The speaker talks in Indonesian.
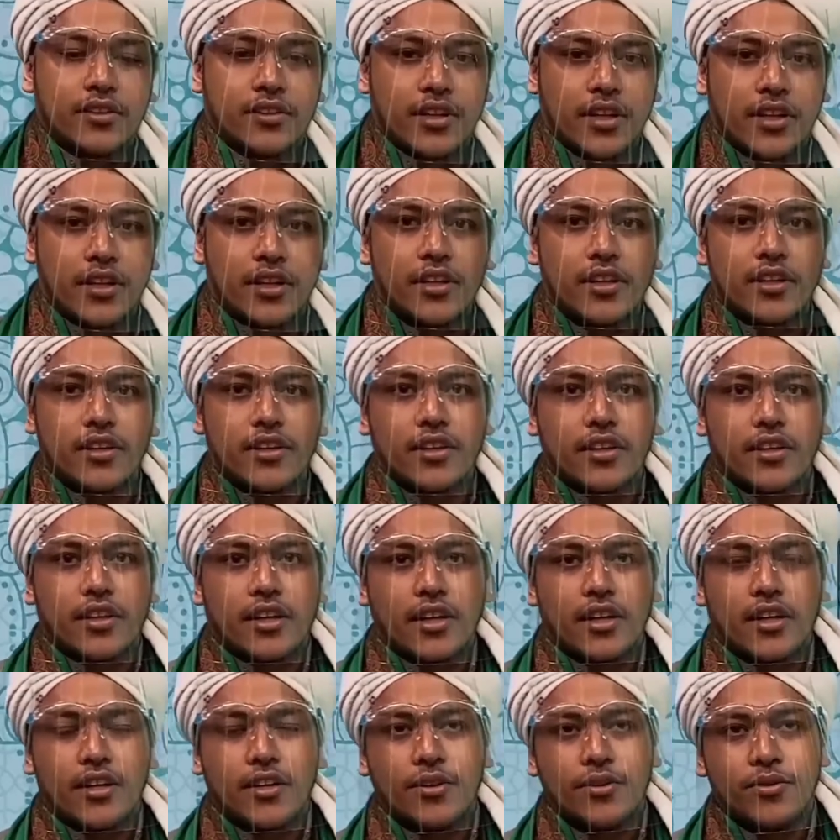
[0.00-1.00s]
Jadi
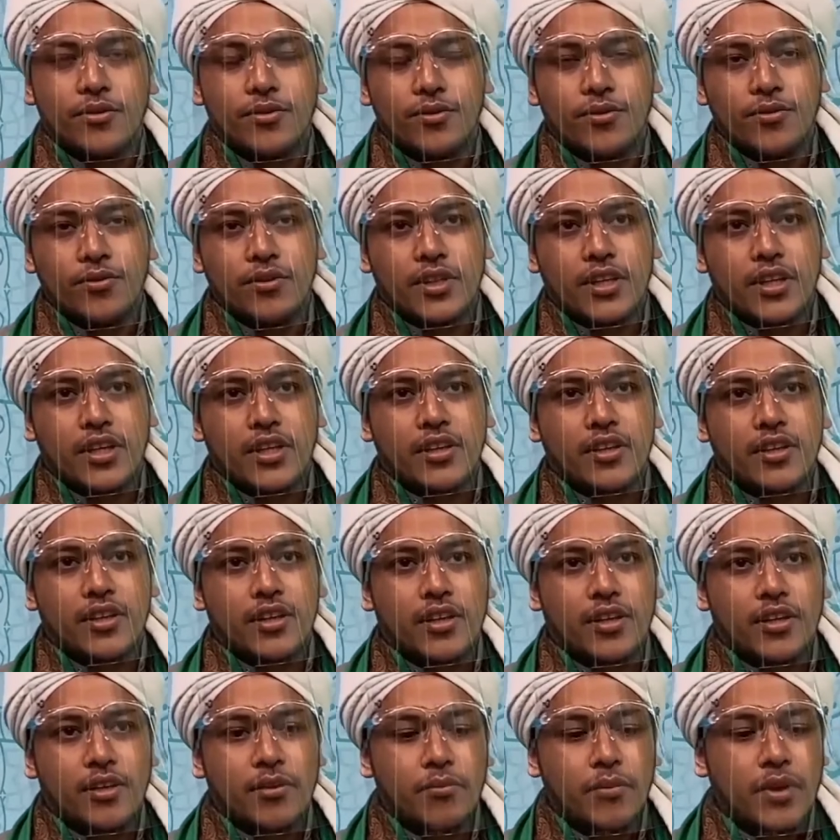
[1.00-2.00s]
kalau
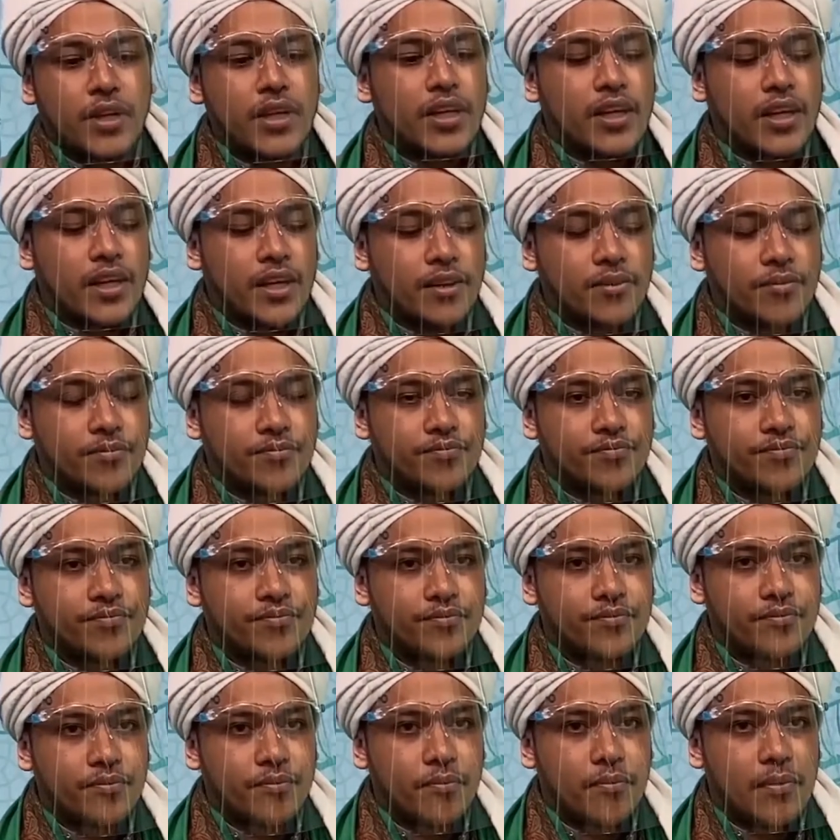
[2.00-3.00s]
kita melihat
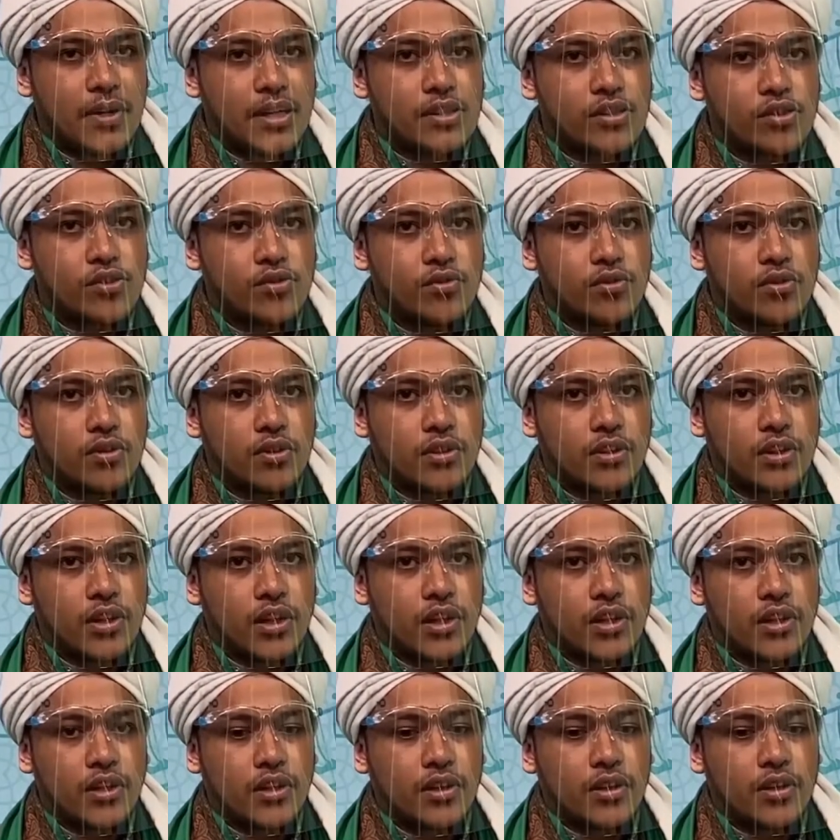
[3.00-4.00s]
maksud
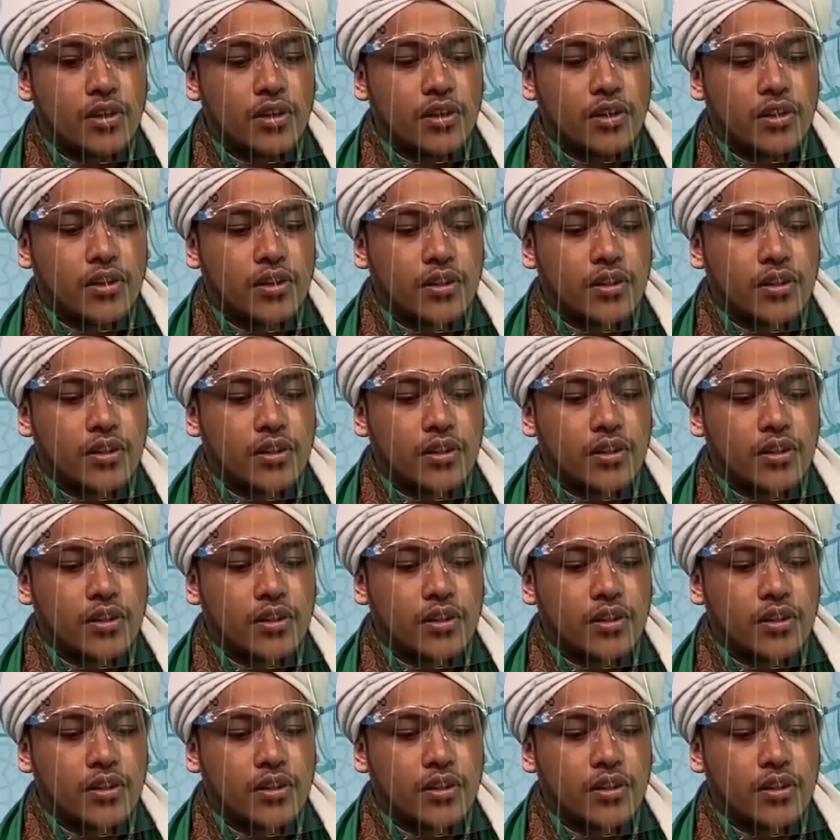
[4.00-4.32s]
dari